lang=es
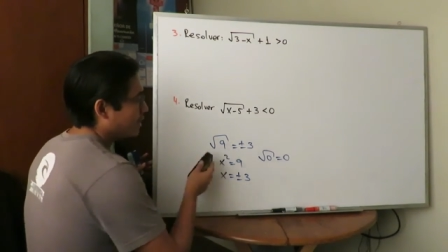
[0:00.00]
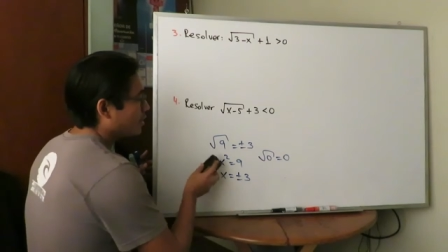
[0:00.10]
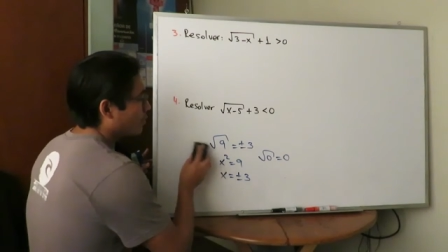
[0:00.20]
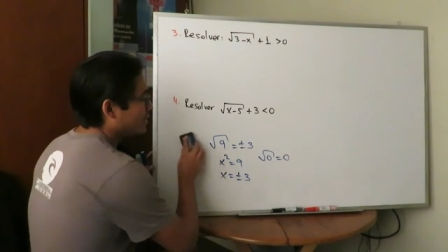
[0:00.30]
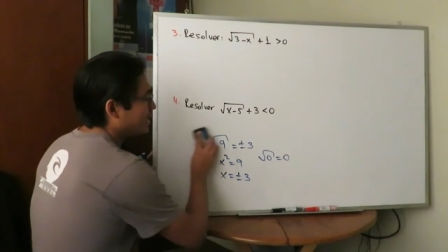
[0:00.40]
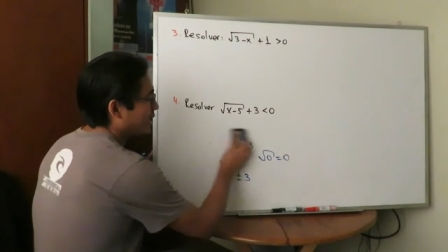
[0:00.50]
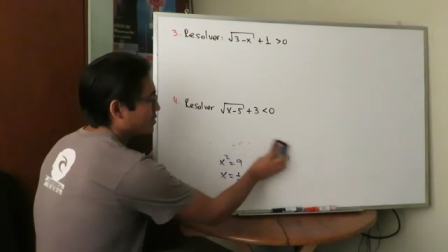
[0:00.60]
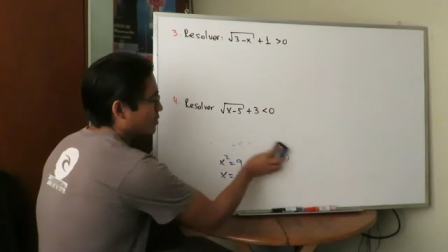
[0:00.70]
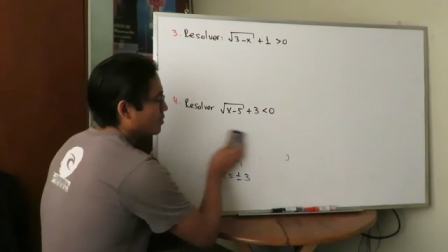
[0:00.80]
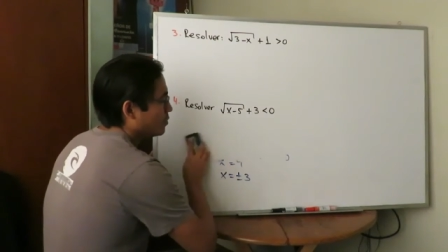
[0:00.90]
tener en cuenta
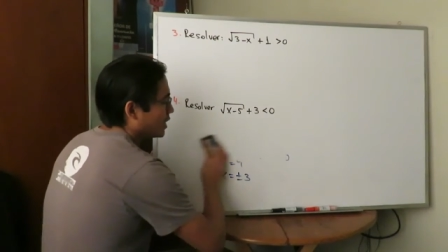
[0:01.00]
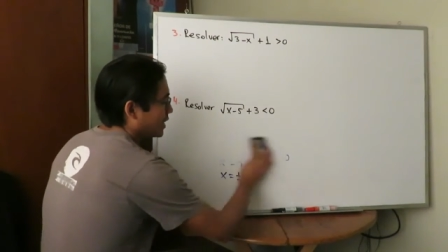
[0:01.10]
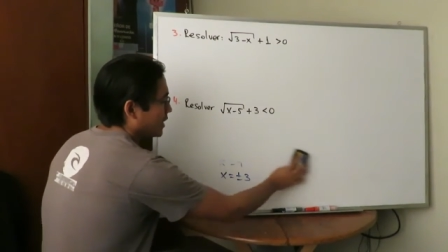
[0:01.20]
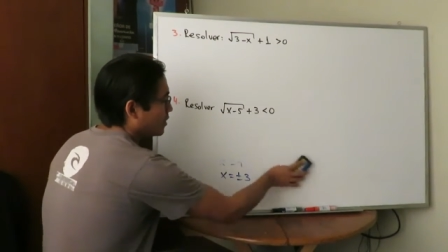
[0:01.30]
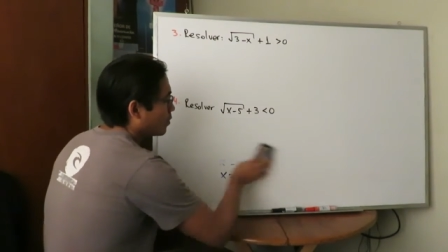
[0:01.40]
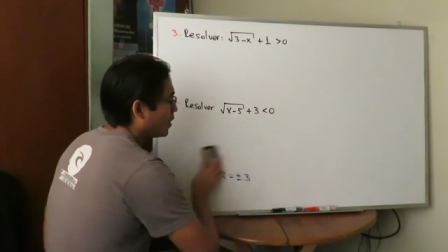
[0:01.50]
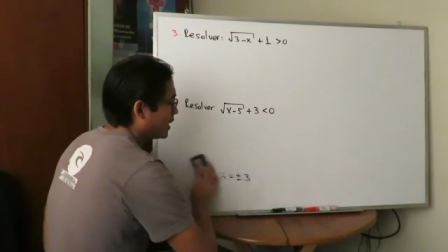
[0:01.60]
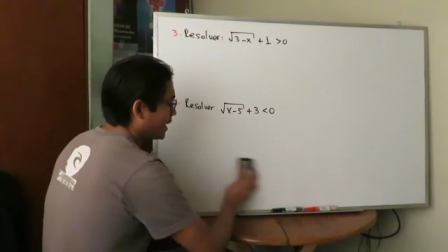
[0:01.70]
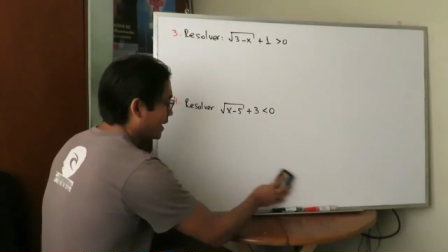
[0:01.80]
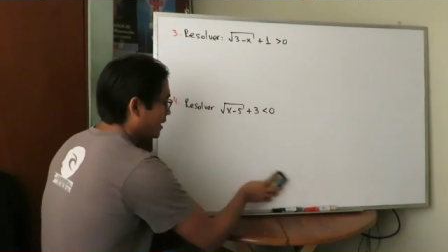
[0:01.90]
eso, una raíz
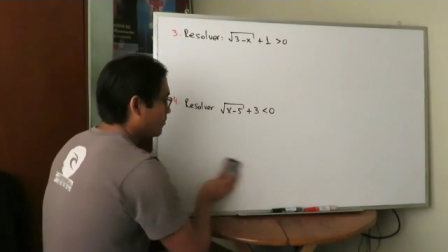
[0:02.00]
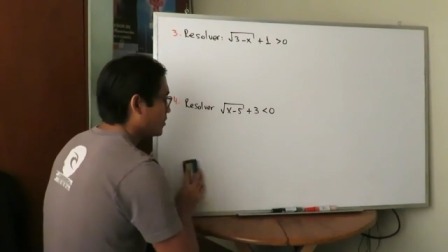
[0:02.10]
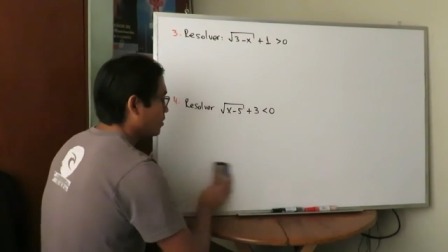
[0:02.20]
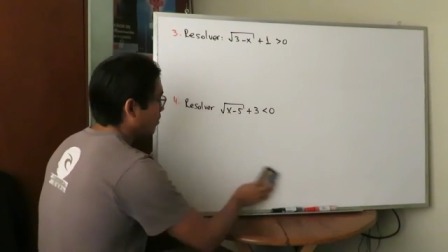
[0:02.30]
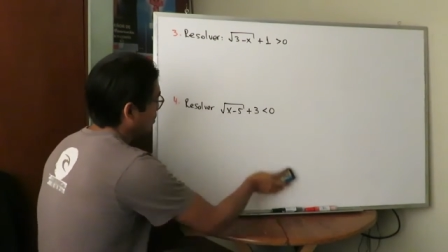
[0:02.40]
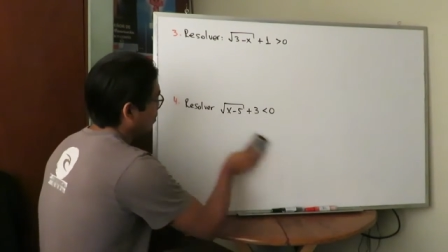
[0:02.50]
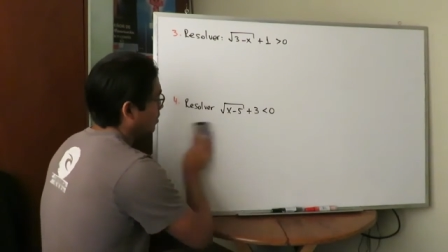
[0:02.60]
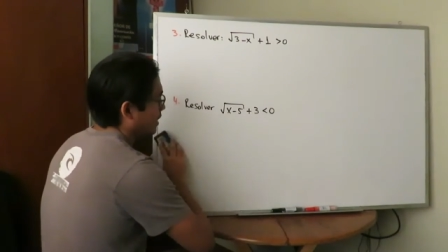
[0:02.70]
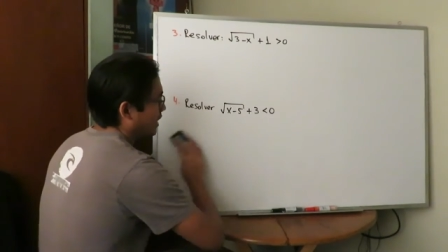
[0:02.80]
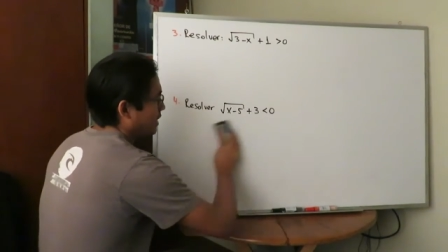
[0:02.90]
cuadrada
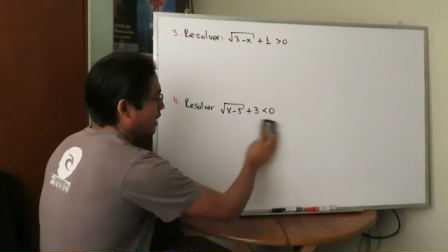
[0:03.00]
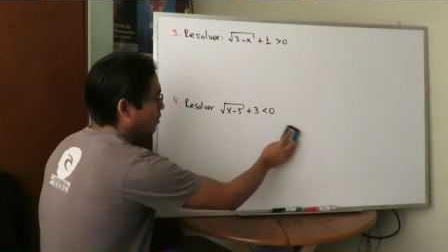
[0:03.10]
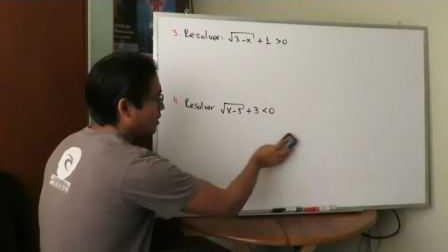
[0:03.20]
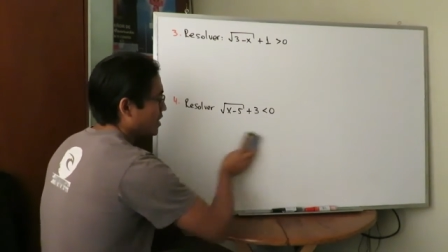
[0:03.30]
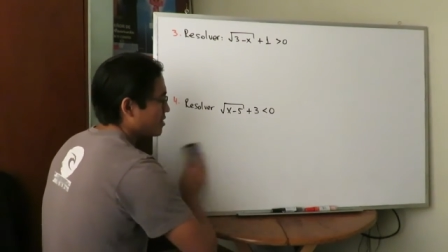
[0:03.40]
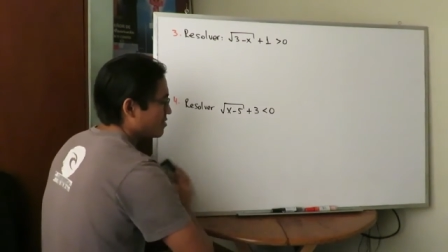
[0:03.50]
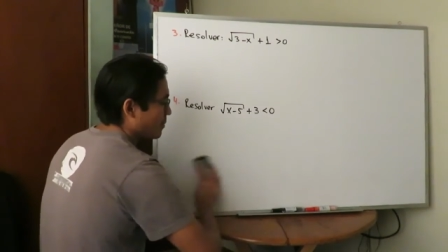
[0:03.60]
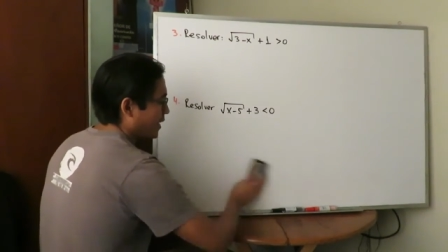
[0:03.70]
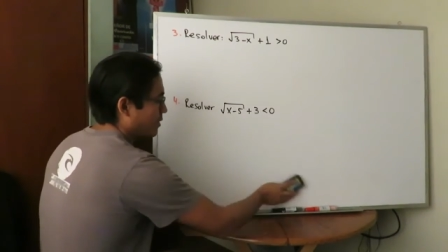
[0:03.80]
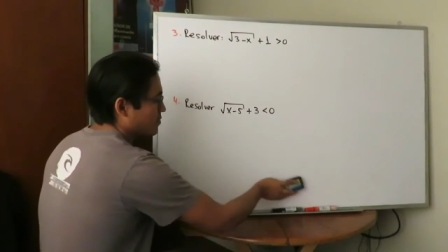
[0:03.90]
o en general, ¿no? De
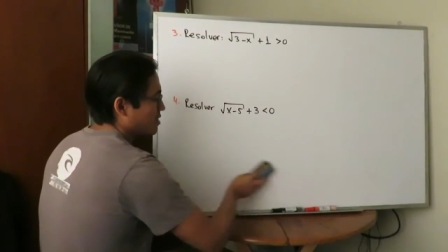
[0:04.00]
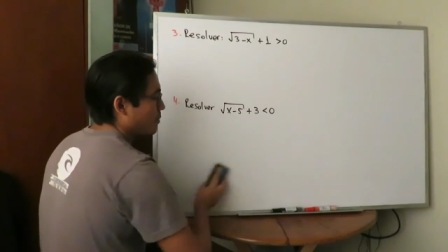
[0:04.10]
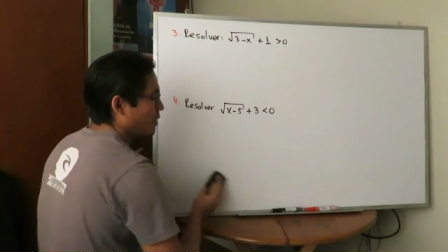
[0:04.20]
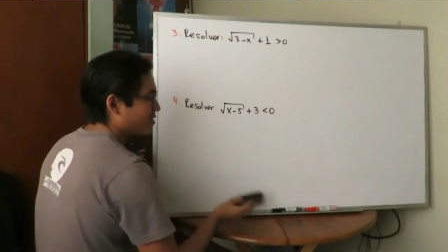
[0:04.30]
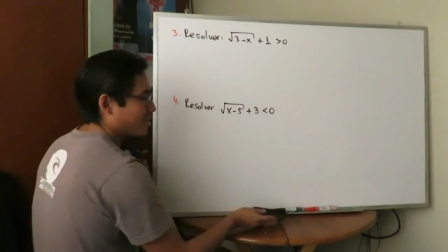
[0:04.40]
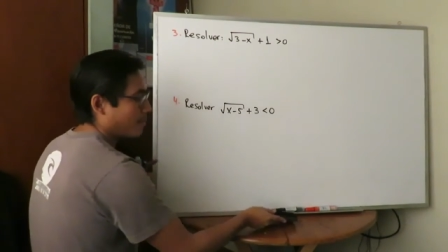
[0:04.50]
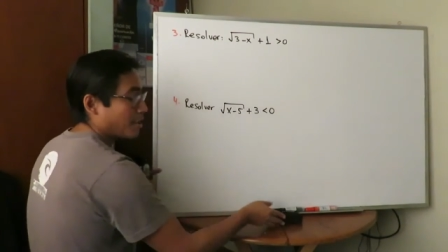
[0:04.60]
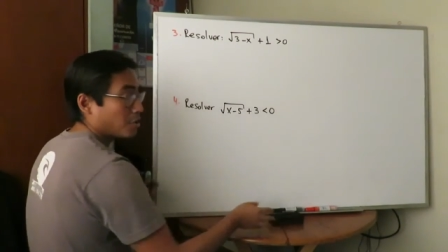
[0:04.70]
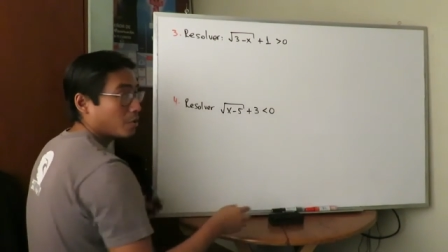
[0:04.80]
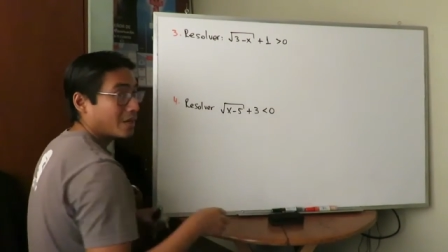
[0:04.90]
índice par siempre va a ser
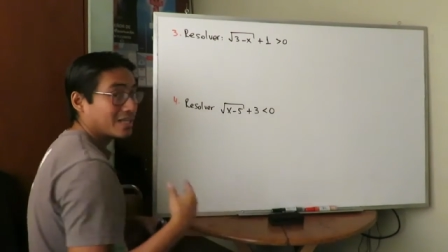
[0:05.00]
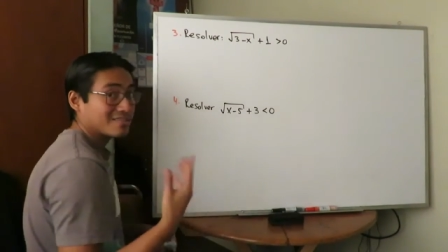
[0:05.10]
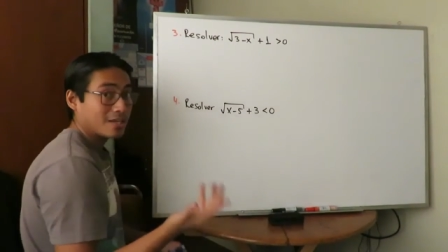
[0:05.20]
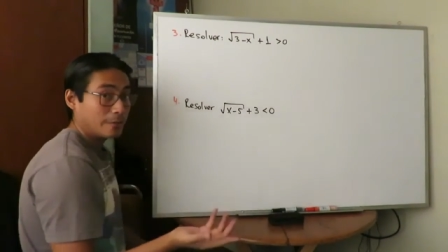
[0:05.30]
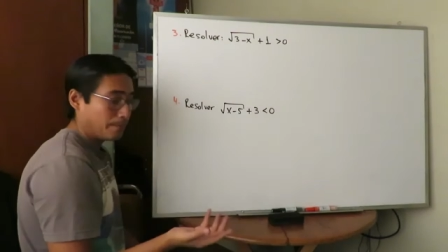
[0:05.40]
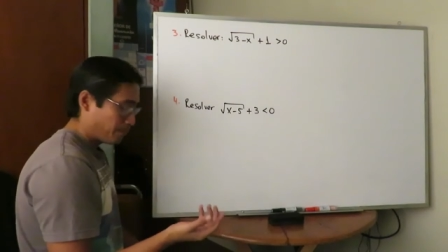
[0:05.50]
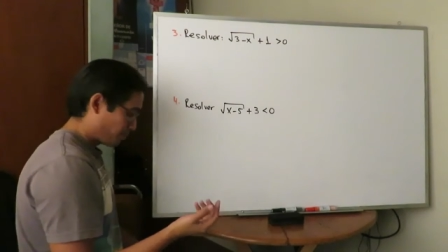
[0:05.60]
mayor o igual que cero